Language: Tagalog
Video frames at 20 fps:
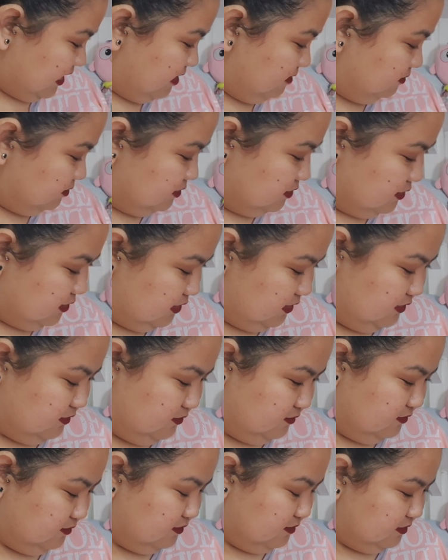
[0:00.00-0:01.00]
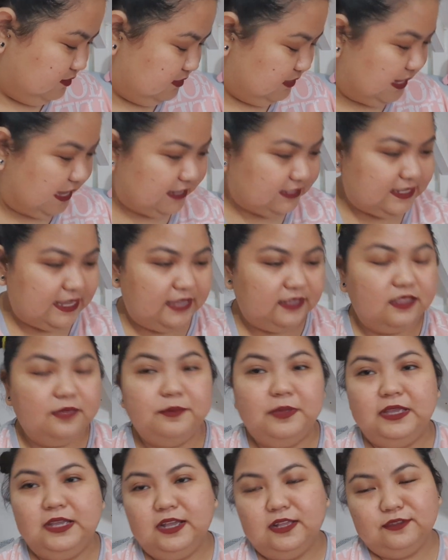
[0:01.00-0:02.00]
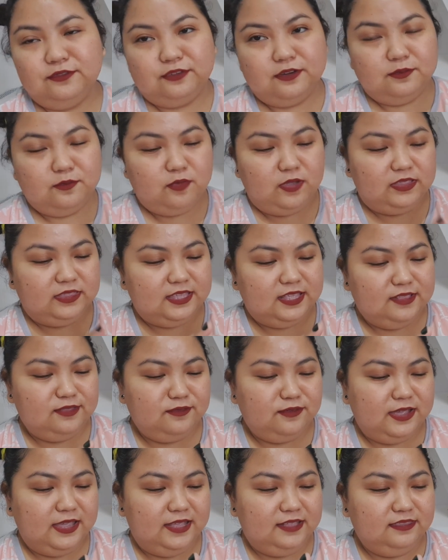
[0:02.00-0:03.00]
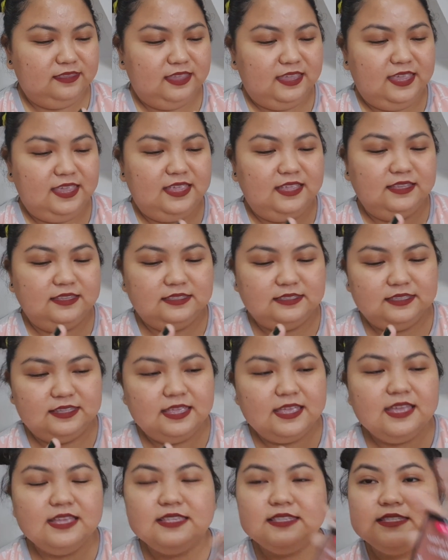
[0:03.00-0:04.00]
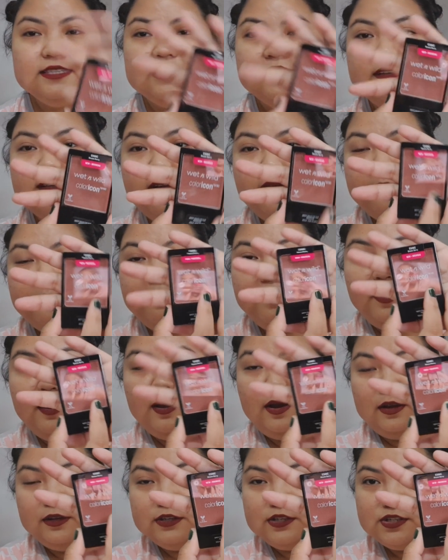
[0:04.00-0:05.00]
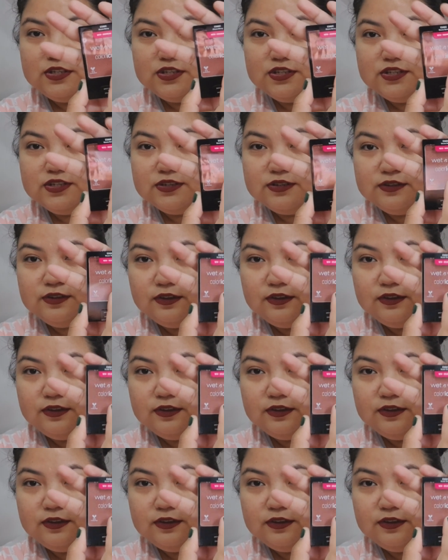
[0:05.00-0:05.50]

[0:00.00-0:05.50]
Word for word: Tapos, yung last item I got from Wet n Wild is this blush.